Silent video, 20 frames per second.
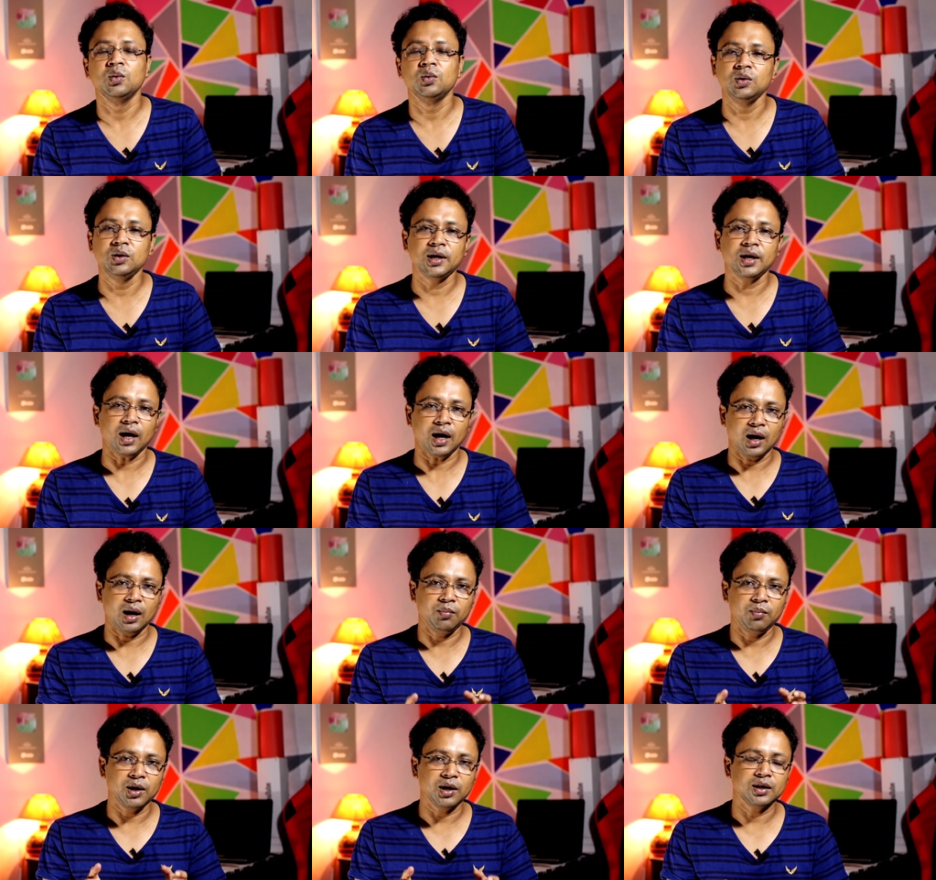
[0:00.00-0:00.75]
উল্টে
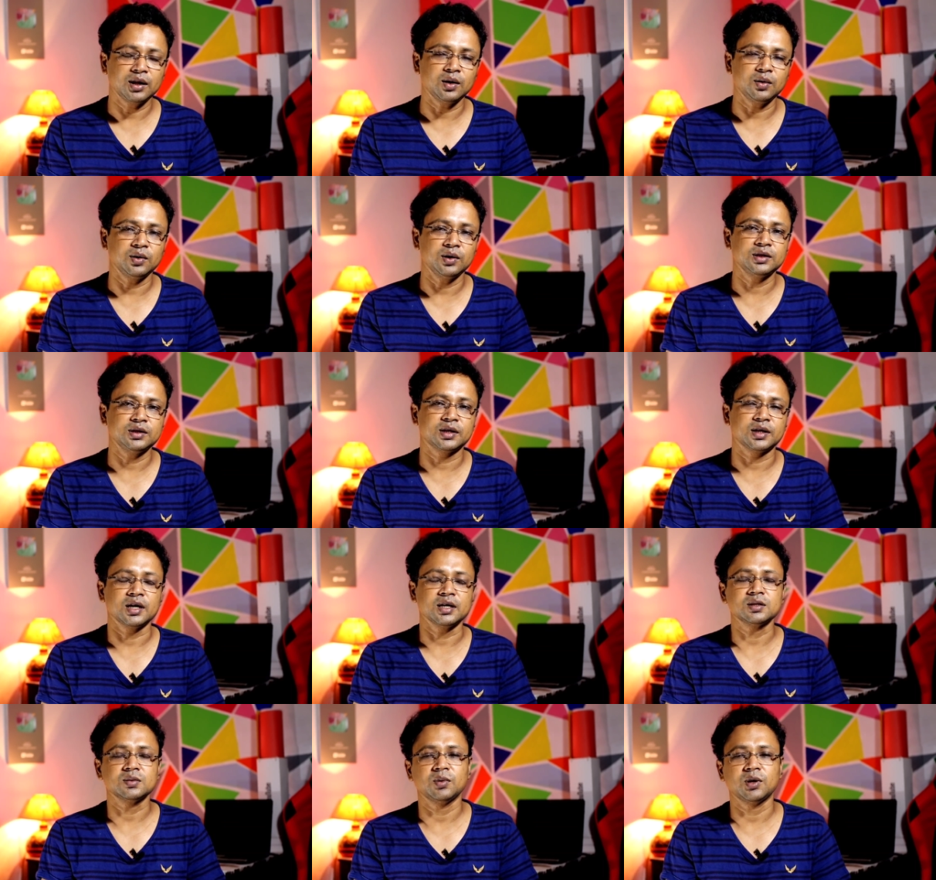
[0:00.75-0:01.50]
আমার ধারণা
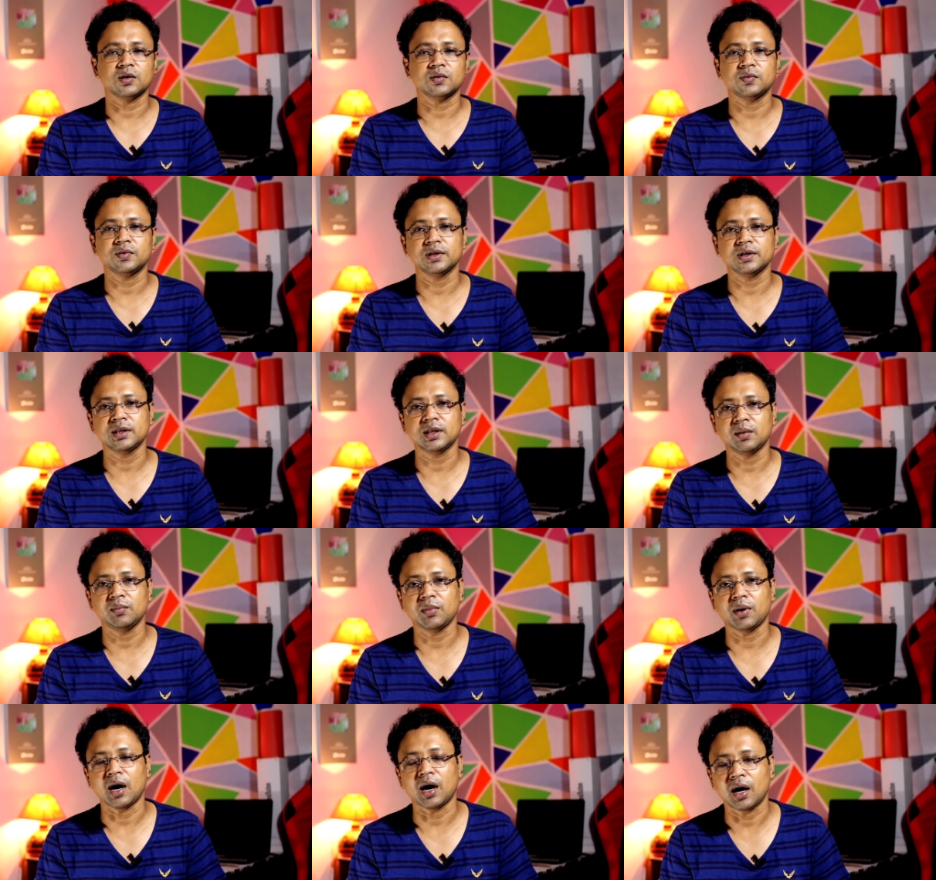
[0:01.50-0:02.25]
যেটা স্মার্টফোনের
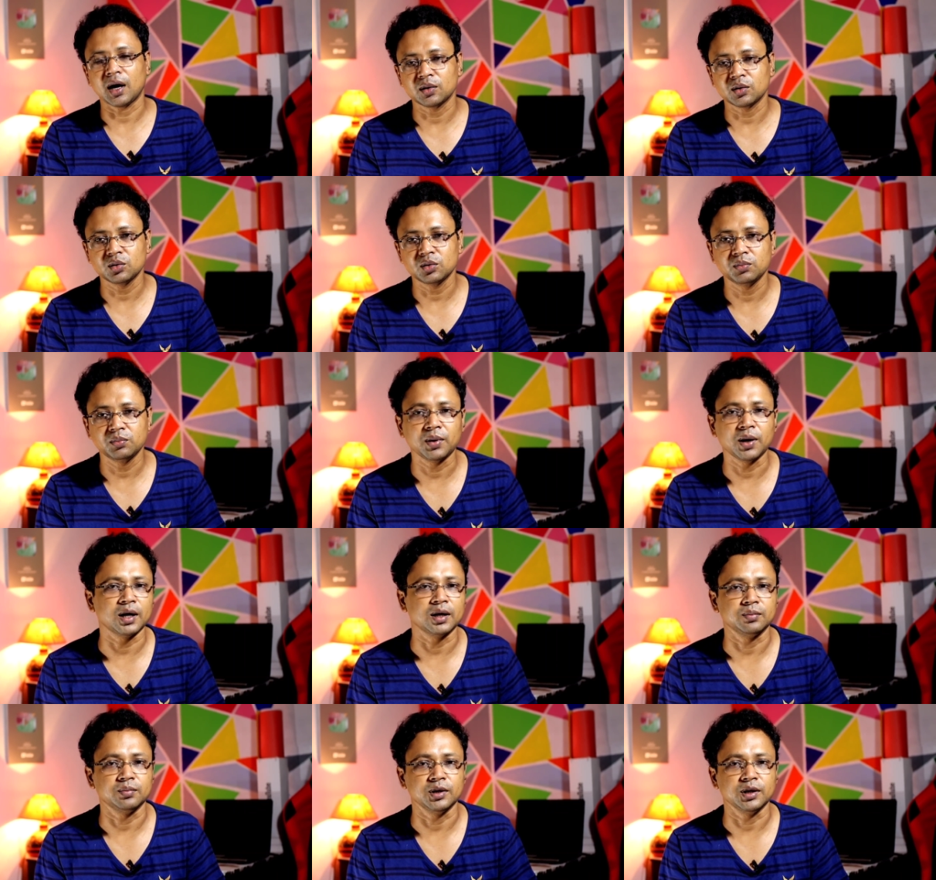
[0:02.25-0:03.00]
দাম আরও
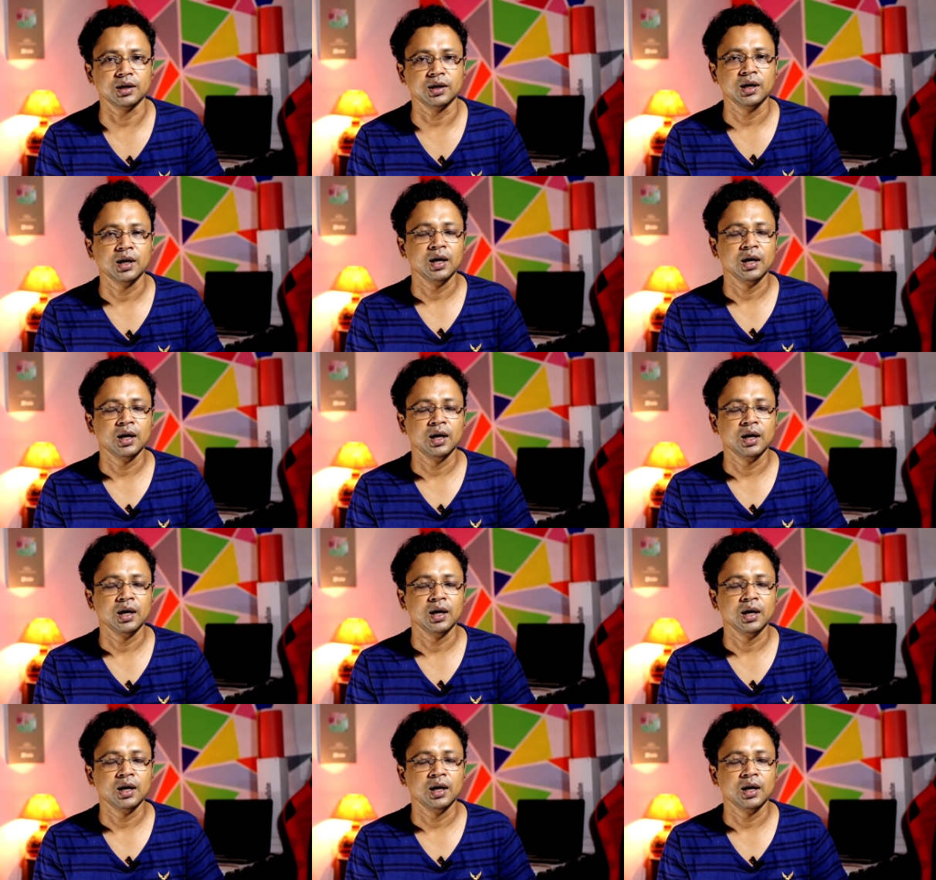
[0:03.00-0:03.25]
বাড়বে